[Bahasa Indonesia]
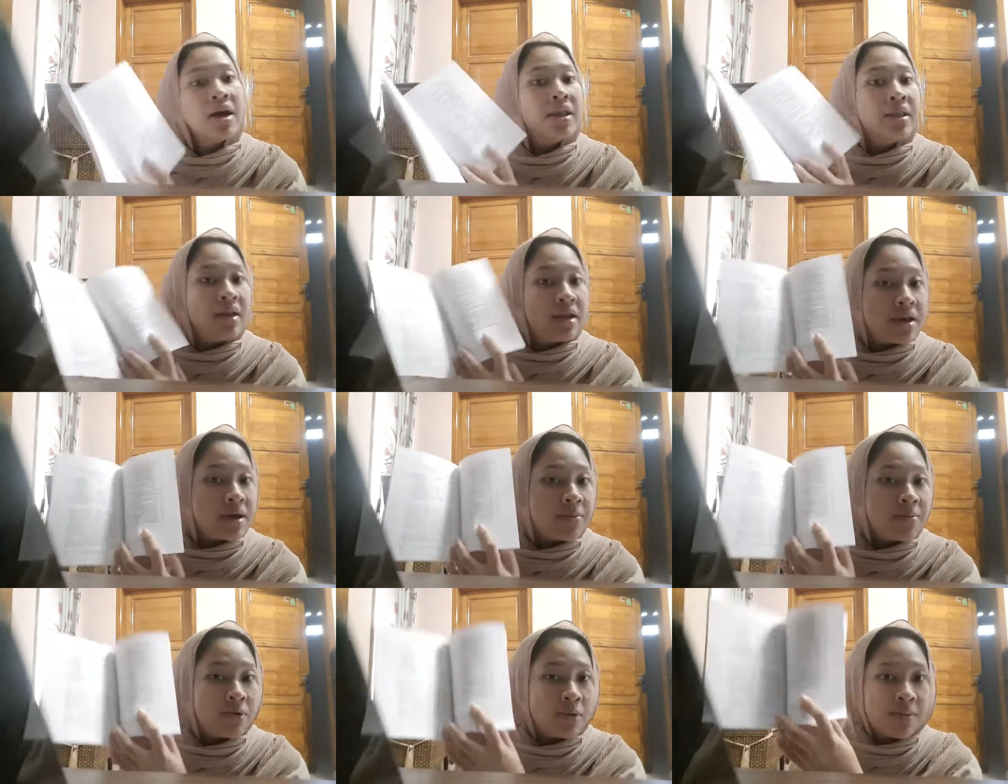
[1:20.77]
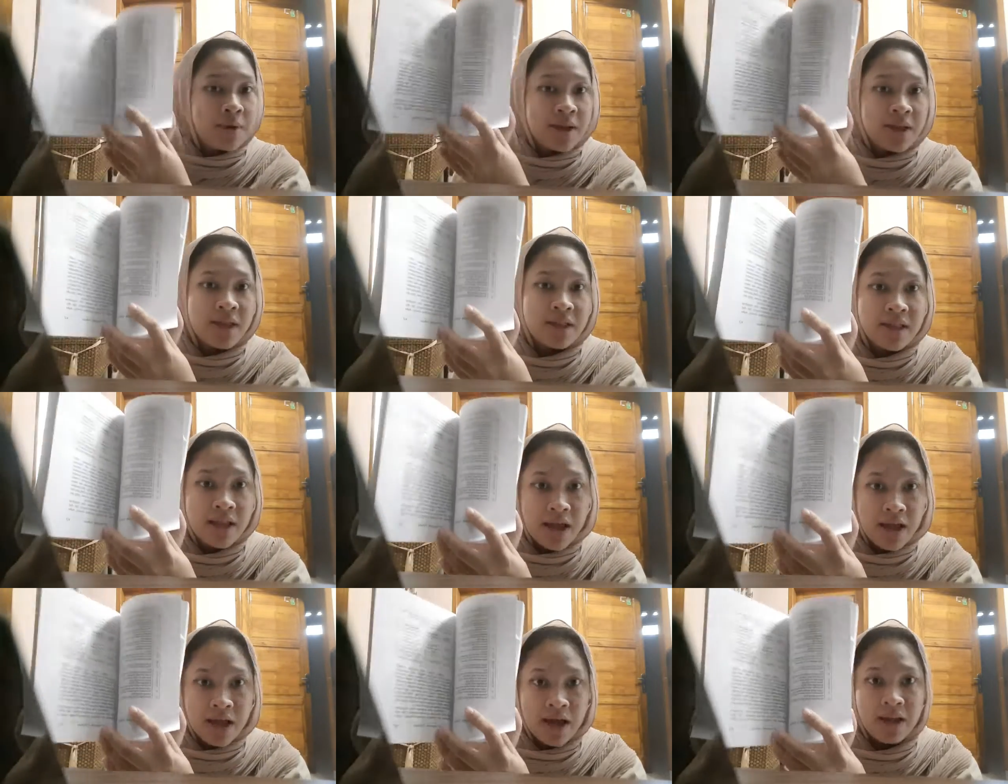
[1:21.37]
30
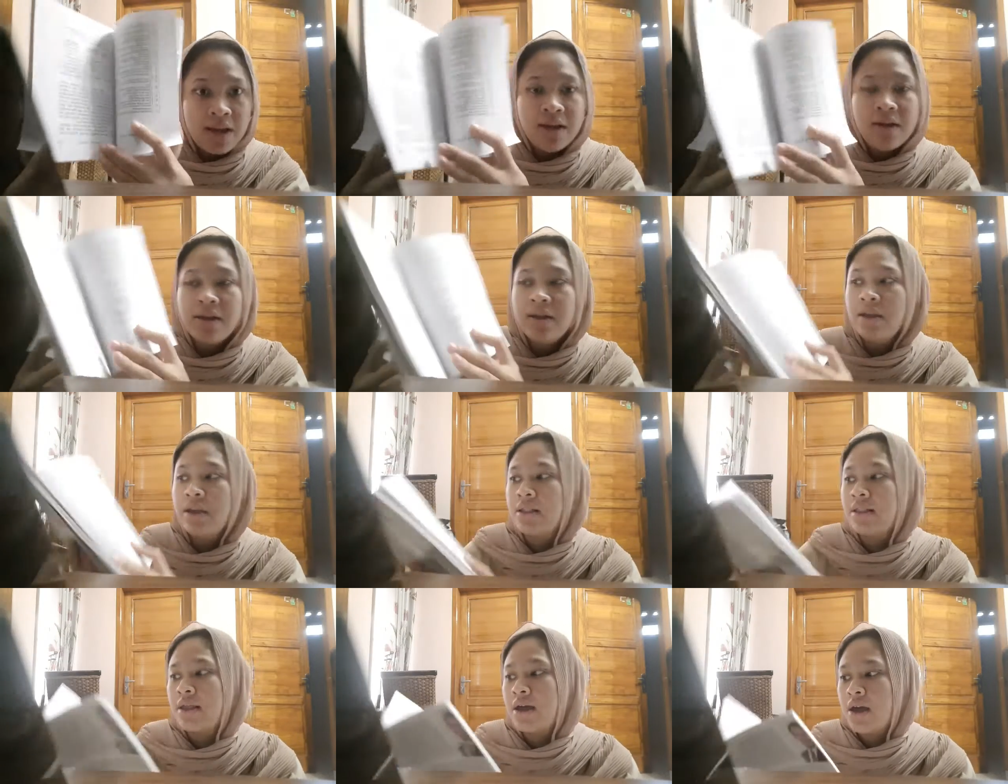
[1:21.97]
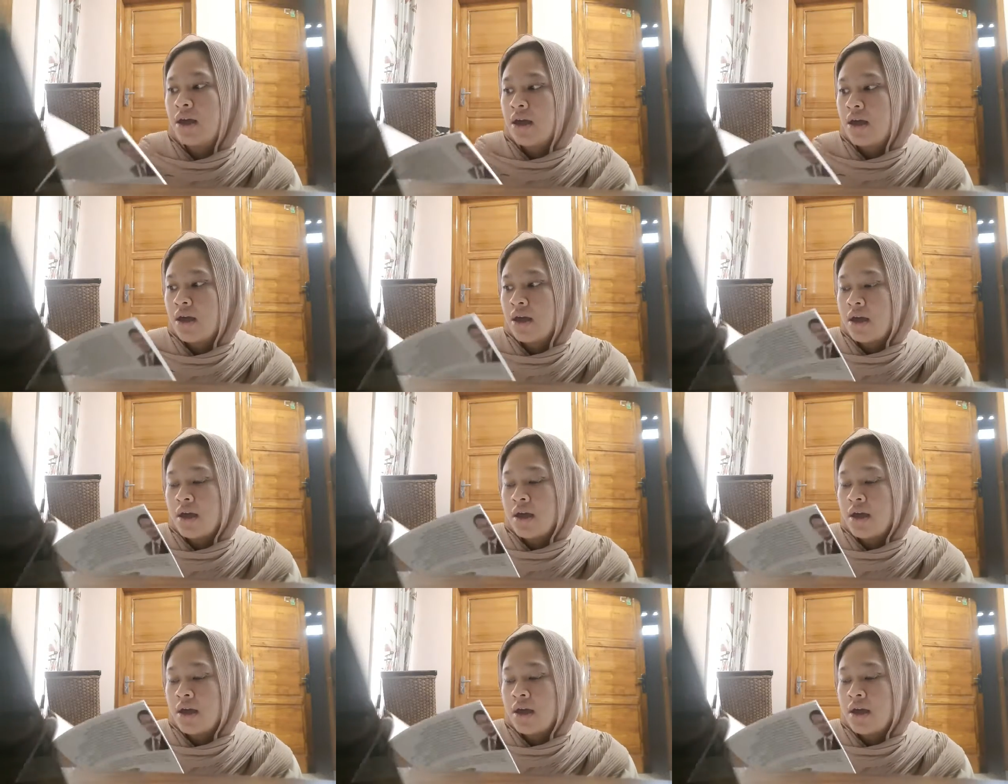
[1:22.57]
pernyataan kita